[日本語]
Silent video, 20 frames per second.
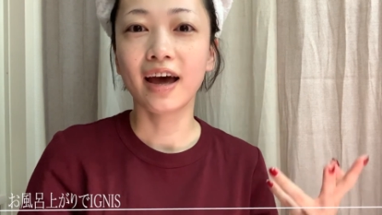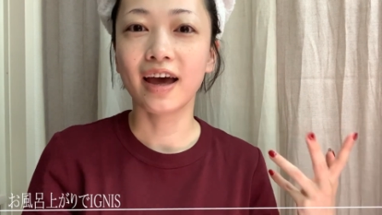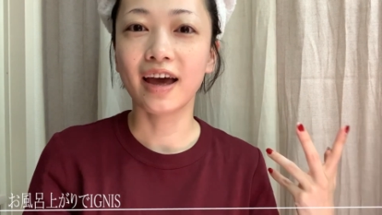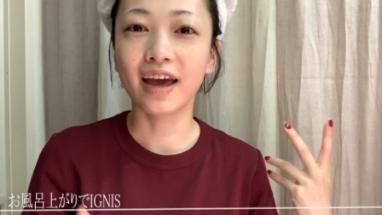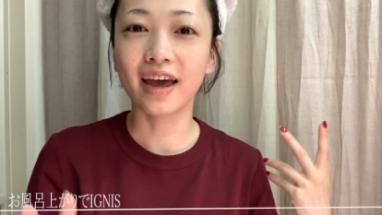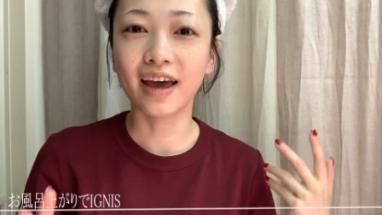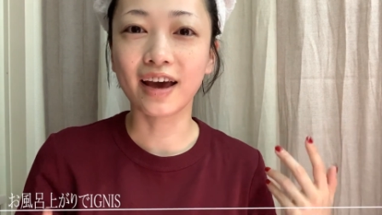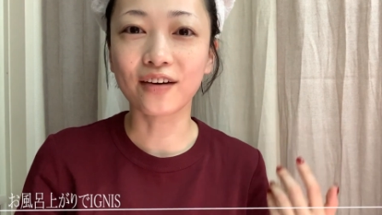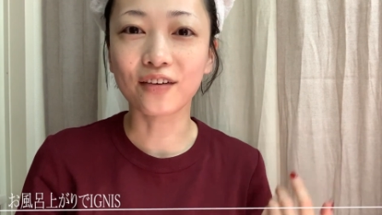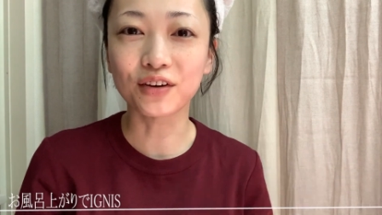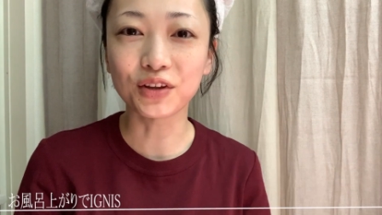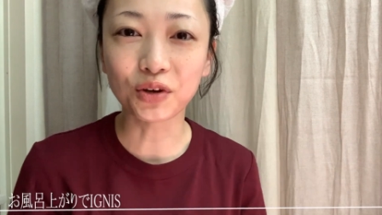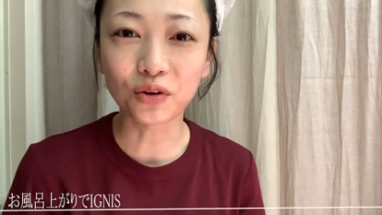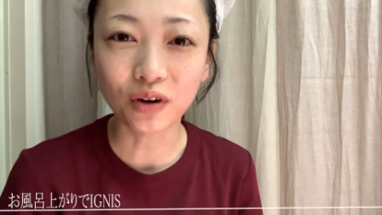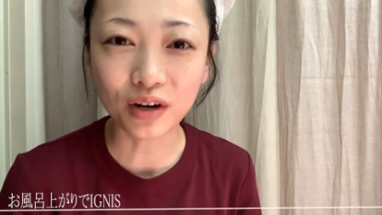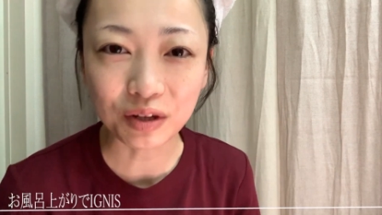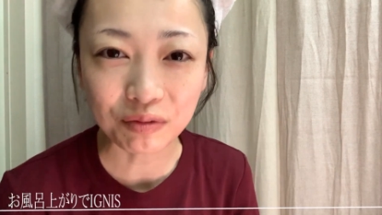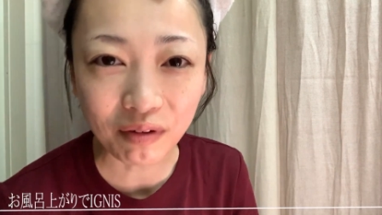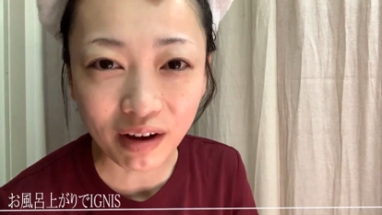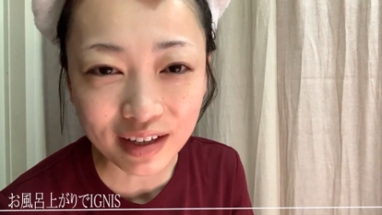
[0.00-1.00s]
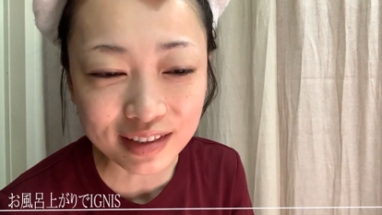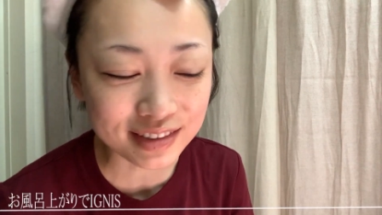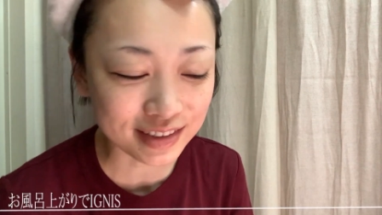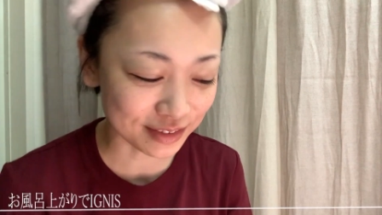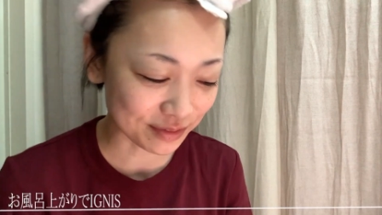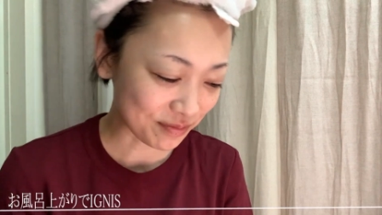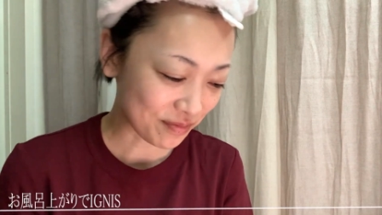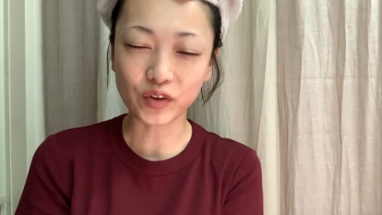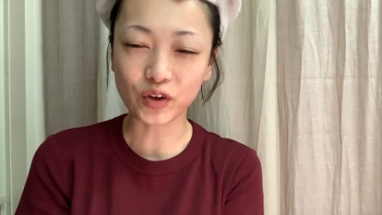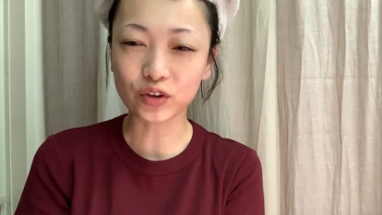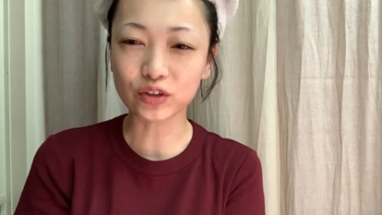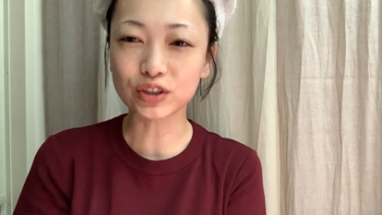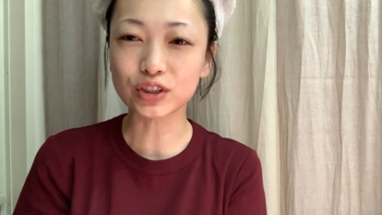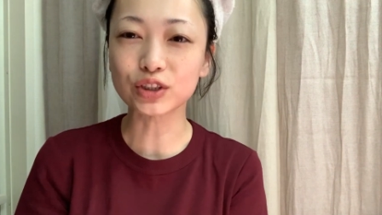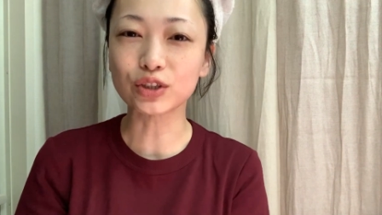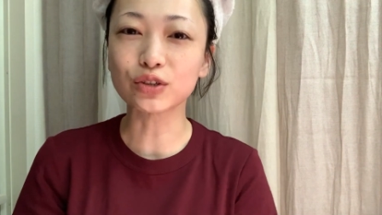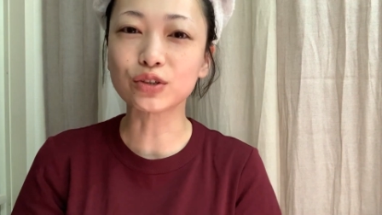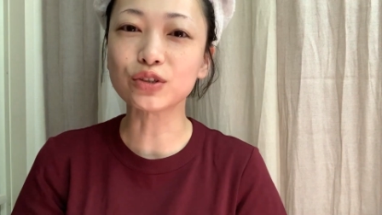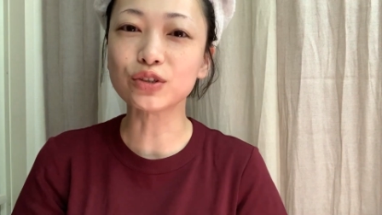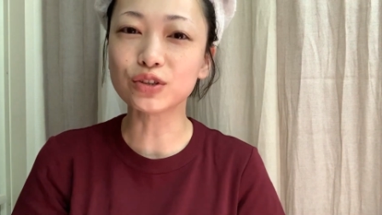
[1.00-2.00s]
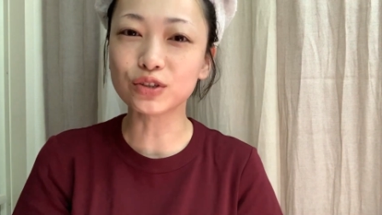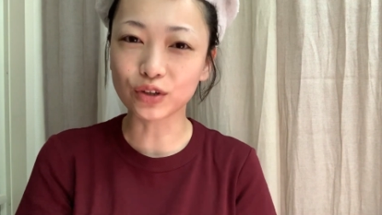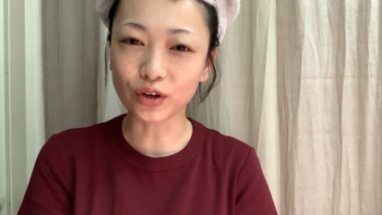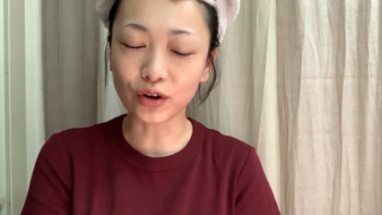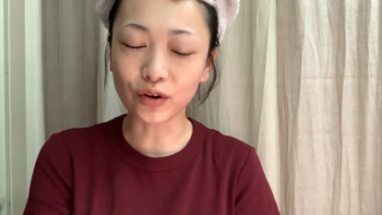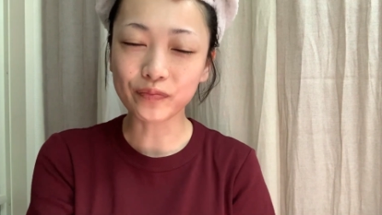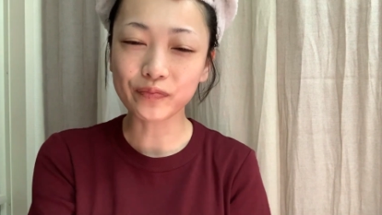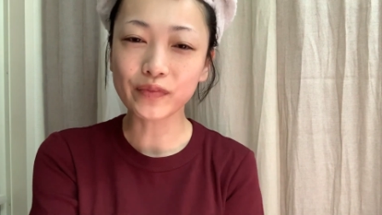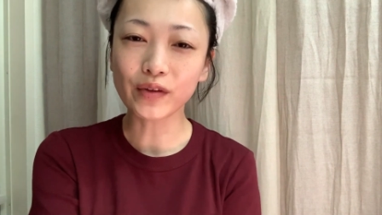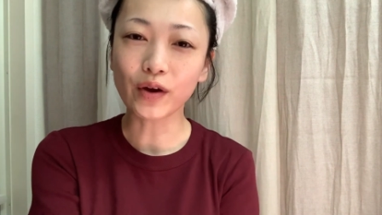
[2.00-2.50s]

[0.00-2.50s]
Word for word: えー、これで終わります。今年の冬の